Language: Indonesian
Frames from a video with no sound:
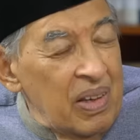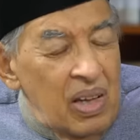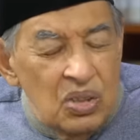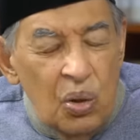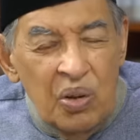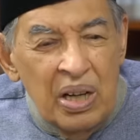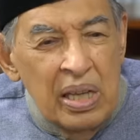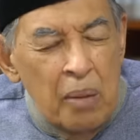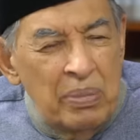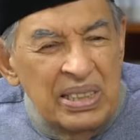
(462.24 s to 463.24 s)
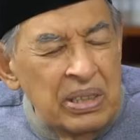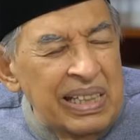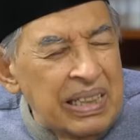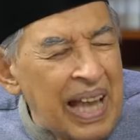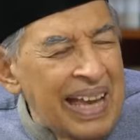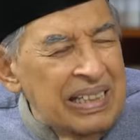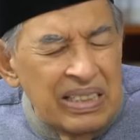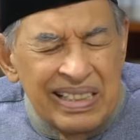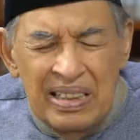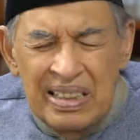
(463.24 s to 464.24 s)
Seorang yang mencintai
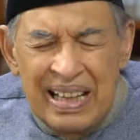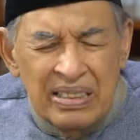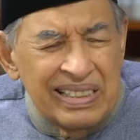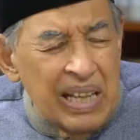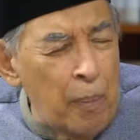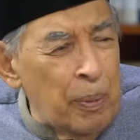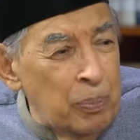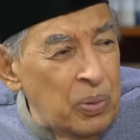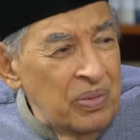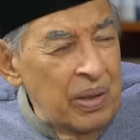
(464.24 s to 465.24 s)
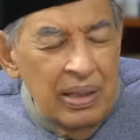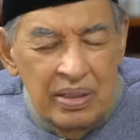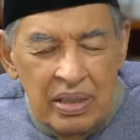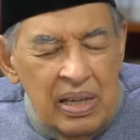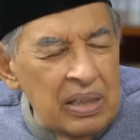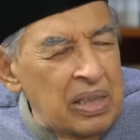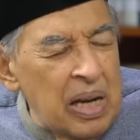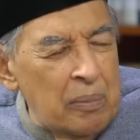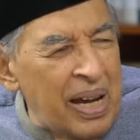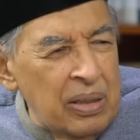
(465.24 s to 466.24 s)
cinta siapapun tidak
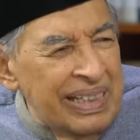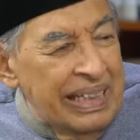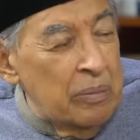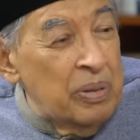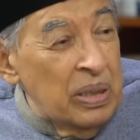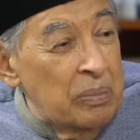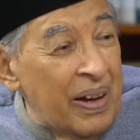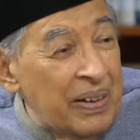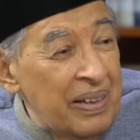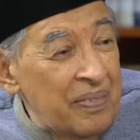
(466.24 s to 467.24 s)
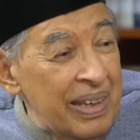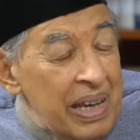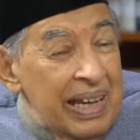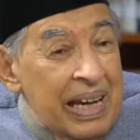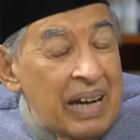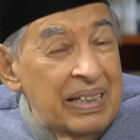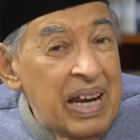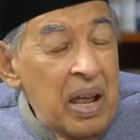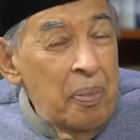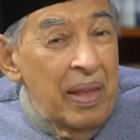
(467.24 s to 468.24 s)
dinamai dia beribadah. Karena